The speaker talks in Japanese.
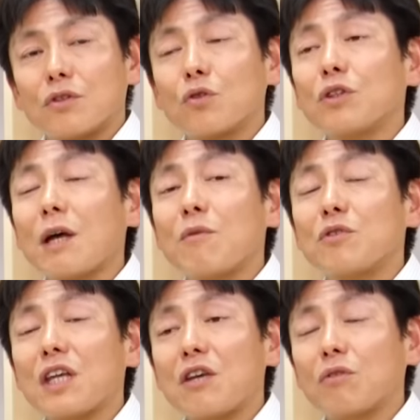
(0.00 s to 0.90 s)
そのため
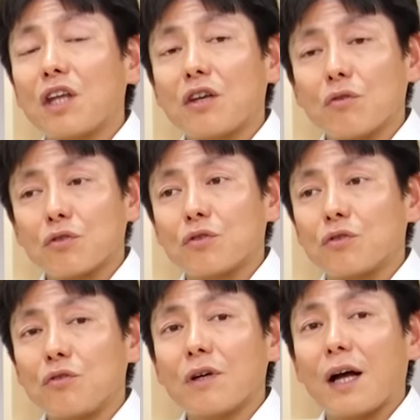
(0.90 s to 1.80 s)
の製品を提供する
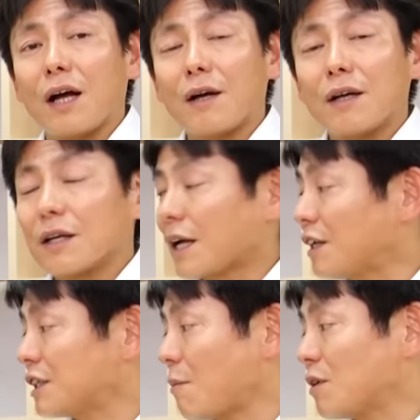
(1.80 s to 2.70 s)
というのが
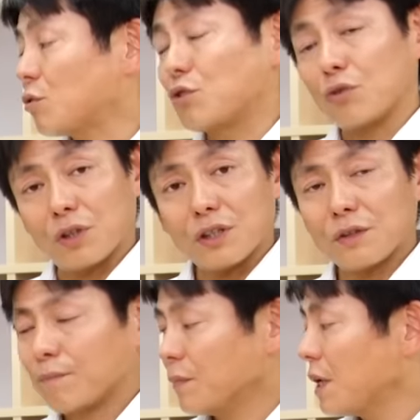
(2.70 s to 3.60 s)
カスタマーソリューションで
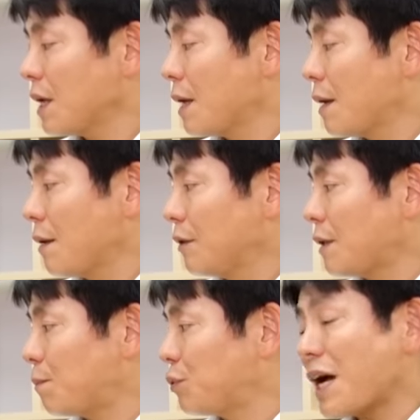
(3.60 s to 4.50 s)
す。
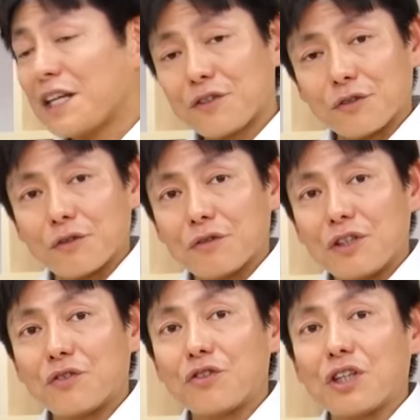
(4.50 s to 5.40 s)
で、プライス
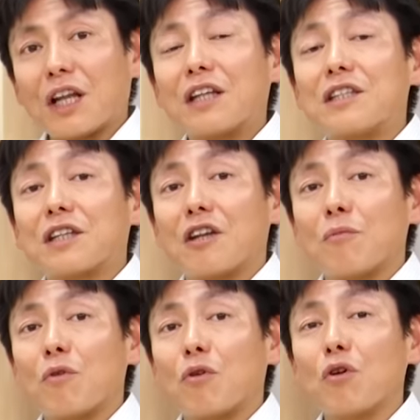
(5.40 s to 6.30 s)
についてなんですけれ
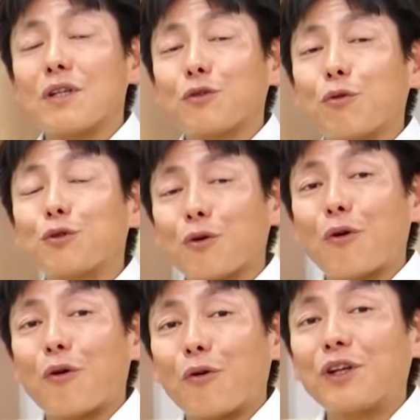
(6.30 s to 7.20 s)
ども、これはそこそ
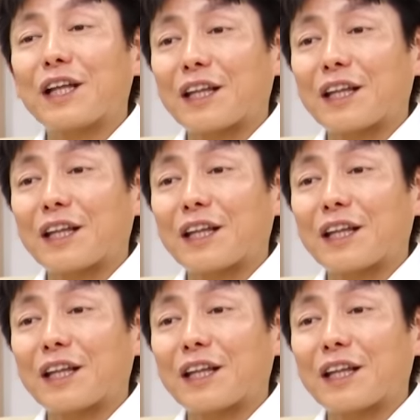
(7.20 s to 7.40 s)
こお値